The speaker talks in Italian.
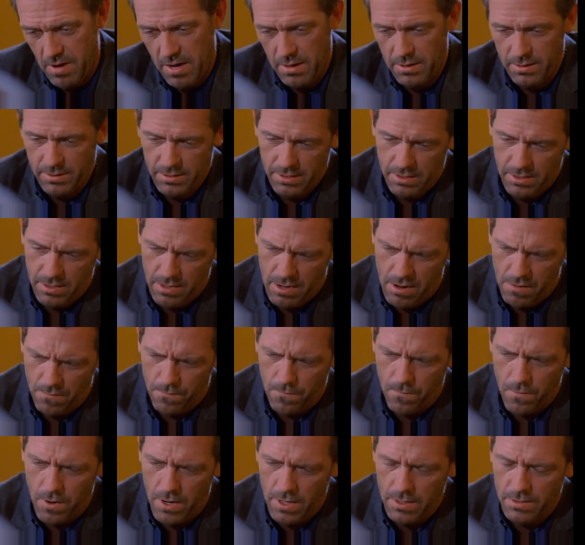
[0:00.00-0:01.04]
L'avrai vista
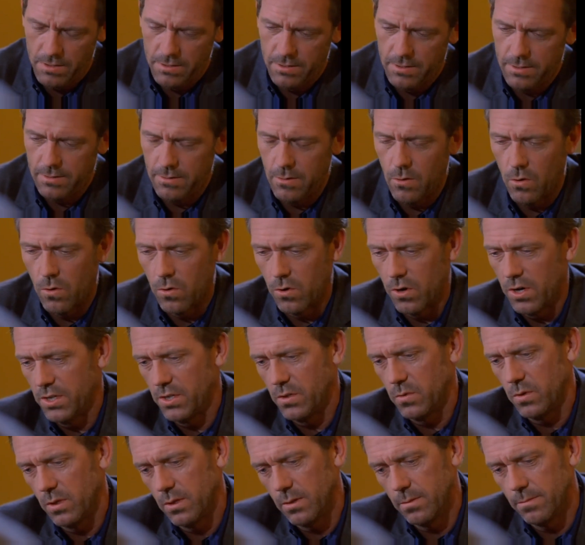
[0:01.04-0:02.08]
qua sotto.
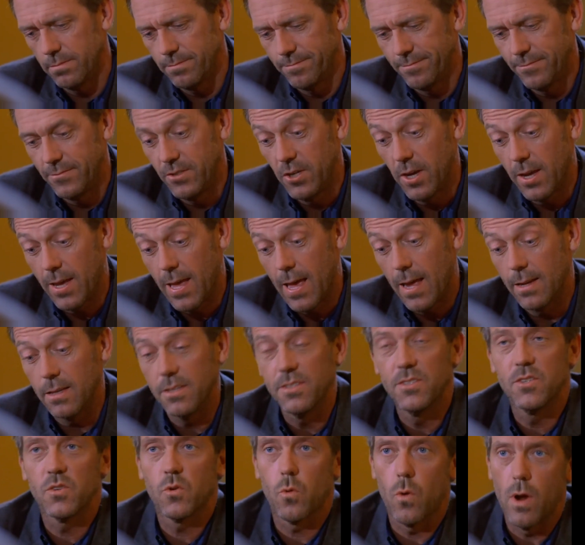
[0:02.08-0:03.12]
Arancione, con delle
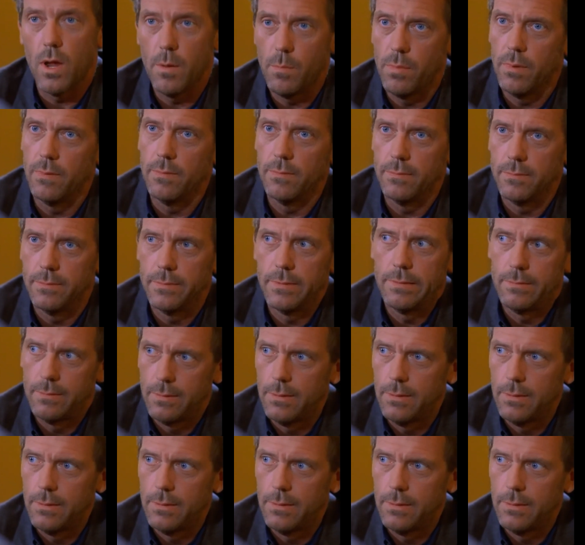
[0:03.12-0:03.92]
scritte enormi.